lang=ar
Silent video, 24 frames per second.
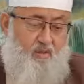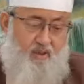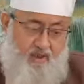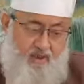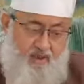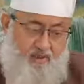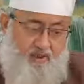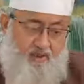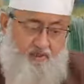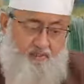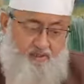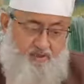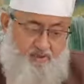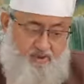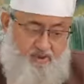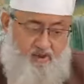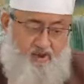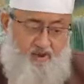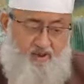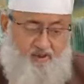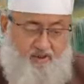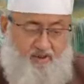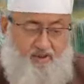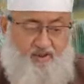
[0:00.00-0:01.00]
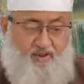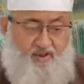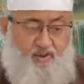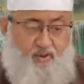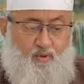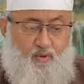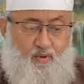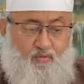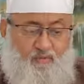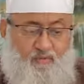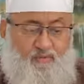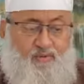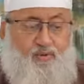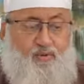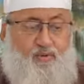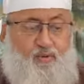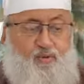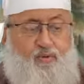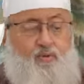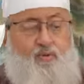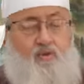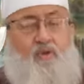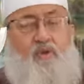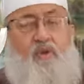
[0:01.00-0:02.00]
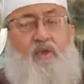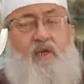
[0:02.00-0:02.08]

وهذا بظاهره يفيد